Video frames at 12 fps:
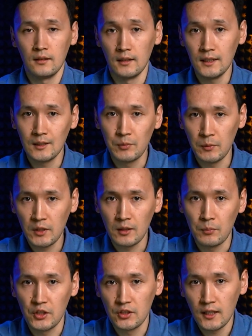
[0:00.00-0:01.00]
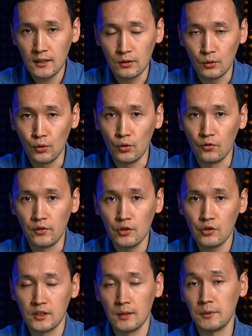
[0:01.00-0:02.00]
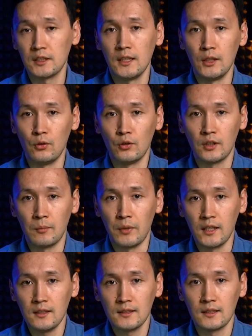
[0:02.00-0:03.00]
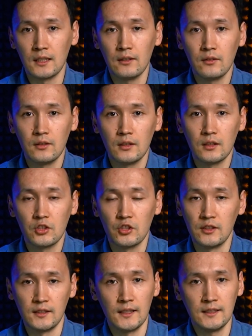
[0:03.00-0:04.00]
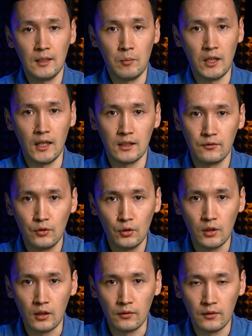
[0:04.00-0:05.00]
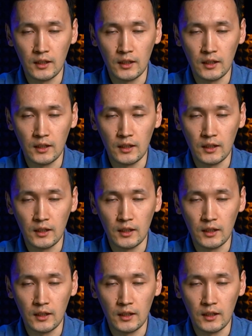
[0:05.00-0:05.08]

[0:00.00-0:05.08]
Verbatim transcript: Если примерно посчитать, то выручка за последний год компании составила 67 миллиардов долларов,